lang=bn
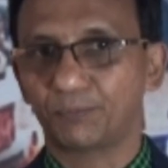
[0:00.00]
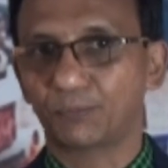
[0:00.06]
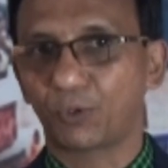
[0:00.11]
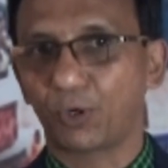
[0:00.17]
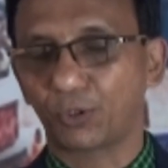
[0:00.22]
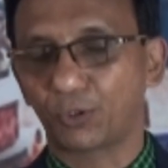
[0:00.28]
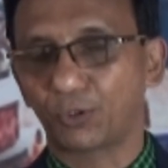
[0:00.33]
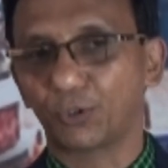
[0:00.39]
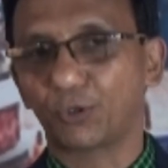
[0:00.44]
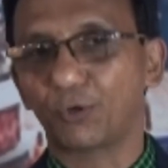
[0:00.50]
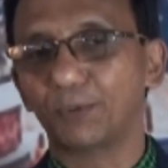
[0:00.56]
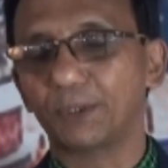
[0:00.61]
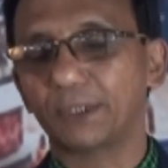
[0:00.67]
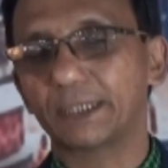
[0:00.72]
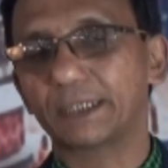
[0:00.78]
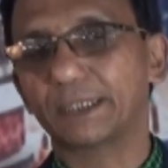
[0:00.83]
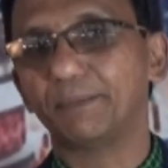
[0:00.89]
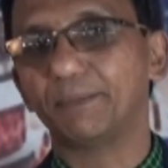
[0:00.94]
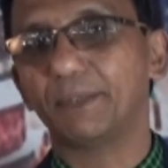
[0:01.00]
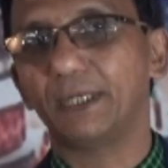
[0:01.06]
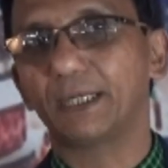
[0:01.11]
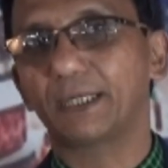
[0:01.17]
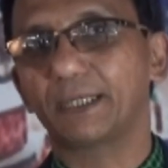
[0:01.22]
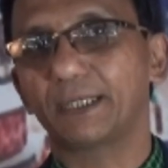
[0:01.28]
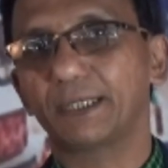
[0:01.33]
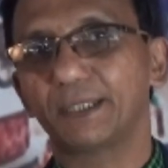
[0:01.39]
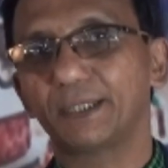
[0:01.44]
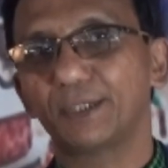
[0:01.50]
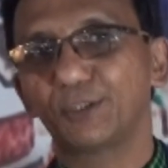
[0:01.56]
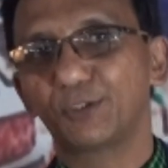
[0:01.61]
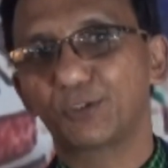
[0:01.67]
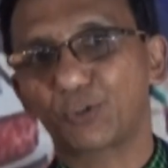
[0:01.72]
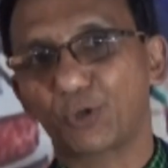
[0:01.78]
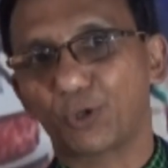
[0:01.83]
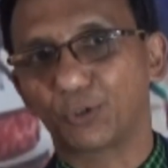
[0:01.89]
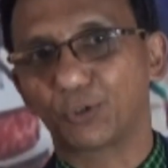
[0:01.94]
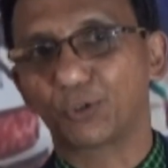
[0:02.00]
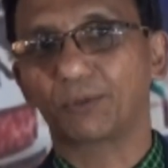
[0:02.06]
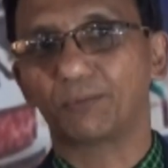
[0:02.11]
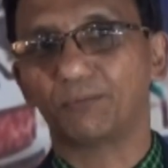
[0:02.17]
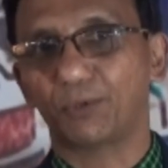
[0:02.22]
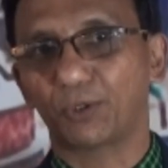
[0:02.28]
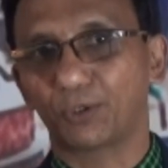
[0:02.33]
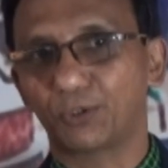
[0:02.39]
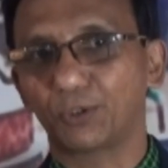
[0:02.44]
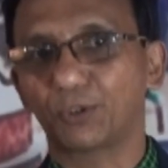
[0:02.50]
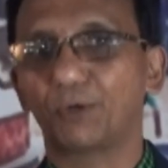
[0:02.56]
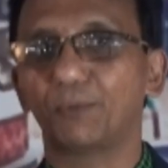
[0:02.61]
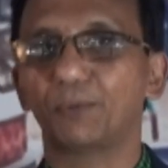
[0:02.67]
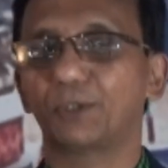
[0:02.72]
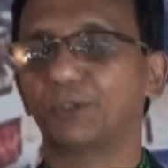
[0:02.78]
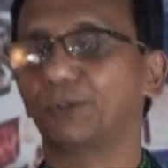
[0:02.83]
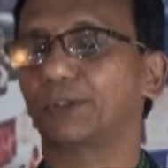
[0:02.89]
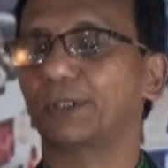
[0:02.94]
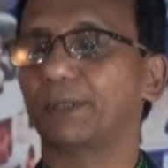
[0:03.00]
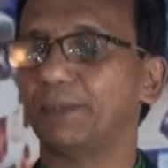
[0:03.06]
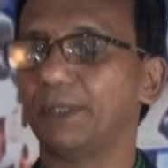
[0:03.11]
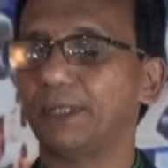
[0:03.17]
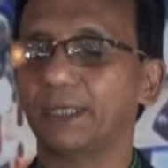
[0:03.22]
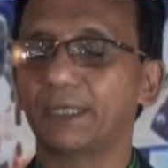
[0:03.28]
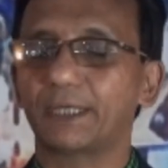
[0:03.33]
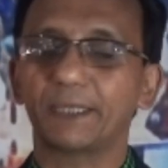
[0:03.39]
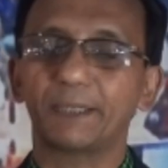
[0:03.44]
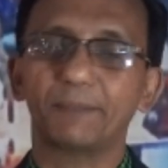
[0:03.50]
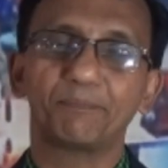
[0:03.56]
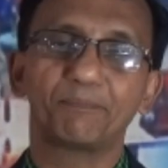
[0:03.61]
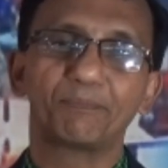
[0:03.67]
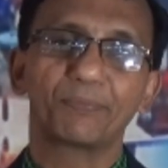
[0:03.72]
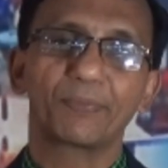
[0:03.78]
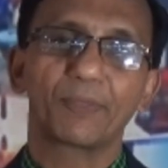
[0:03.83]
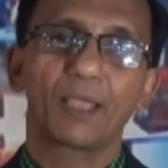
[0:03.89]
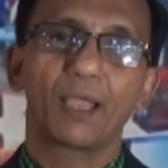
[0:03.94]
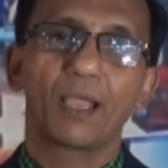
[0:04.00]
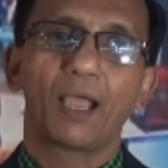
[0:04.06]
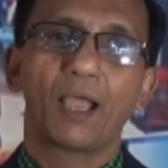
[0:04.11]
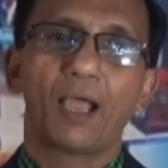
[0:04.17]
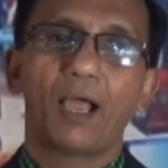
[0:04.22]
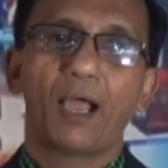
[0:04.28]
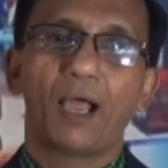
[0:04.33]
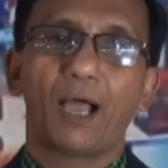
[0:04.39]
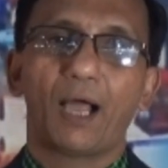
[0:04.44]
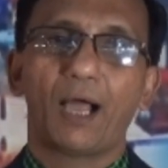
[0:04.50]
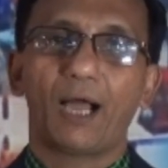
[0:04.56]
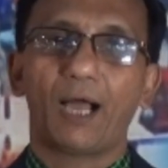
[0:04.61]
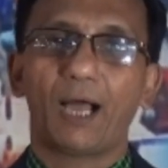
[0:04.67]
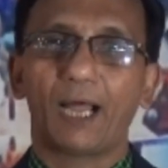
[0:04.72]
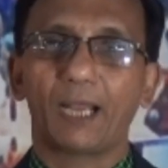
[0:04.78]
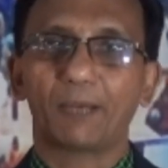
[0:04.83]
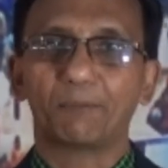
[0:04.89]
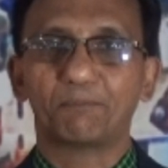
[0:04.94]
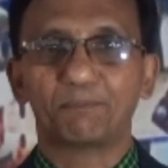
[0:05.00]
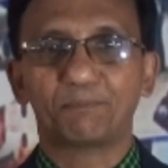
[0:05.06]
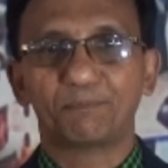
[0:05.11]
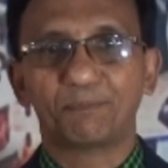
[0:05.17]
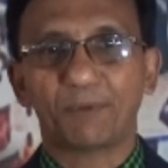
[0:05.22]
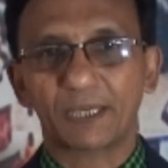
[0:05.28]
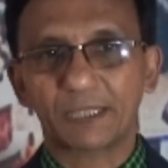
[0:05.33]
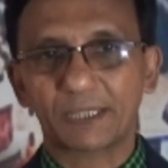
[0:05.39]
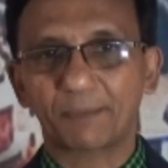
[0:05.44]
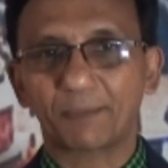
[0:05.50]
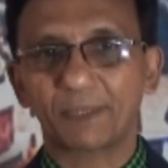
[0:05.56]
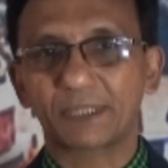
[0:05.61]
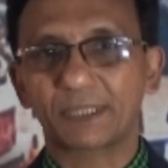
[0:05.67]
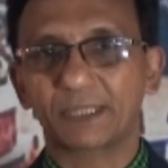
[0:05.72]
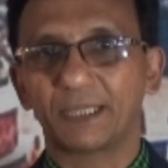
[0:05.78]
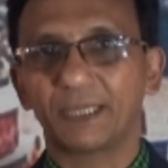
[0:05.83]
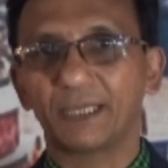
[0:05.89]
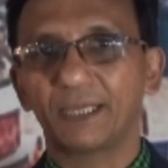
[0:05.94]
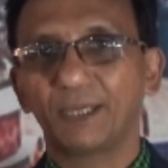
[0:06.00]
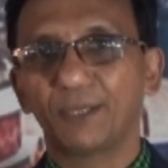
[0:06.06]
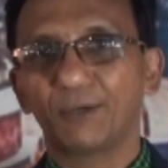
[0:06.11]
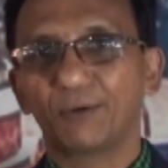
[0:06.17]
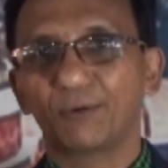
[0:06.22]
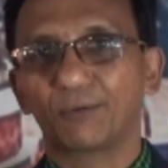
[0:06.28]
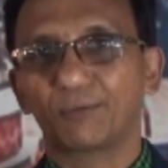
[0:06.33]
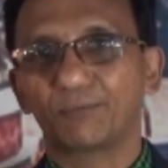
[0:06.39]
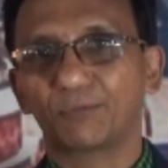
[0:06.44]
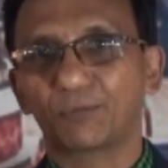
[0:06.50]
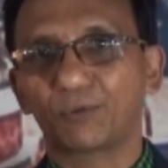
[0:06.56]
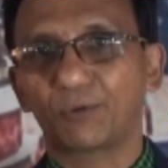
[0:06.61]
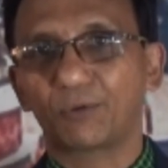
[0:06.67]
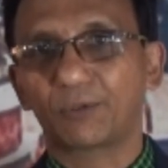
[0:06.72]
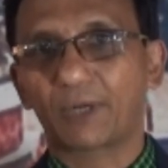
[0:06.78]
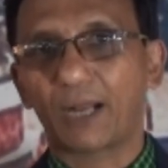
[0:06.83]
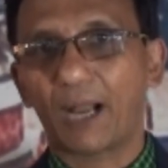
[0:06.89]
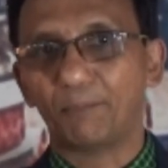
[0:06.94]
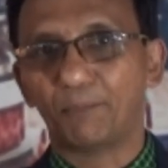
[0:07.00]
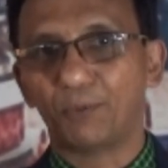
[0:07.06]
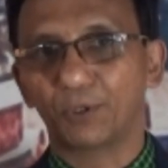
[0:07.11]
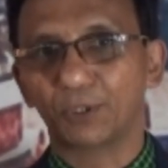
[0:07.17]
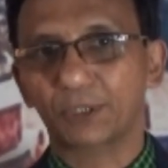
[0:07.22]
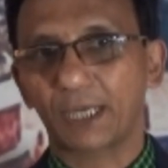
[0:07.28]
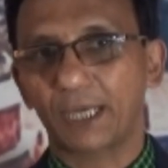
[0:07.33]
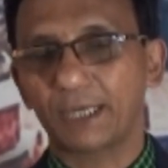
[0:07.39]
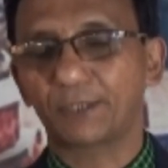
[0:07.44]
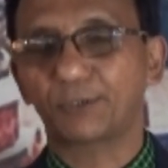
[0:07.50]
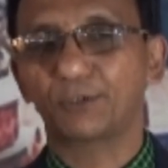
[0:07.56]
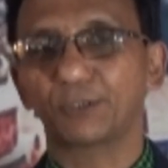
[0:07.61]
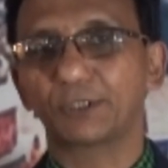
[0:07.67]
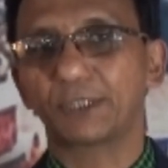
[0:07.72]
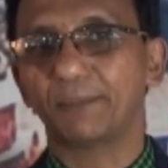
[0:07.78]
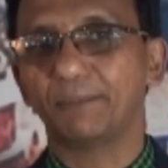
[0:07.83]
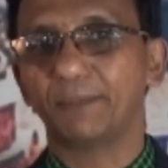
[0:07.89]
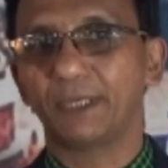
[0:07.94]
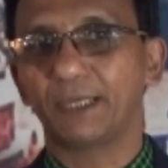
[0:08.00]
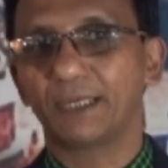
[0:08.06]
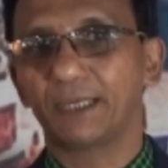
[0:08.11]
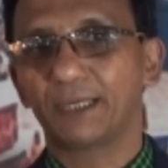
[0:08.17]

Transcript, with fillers: গদ্য কবিতা যেমনি লিখি ছন্দবদ্ধ কবিতাও তেমনি লিখি আর পাশাপাশি কাব্য সাহিত্য যেমনি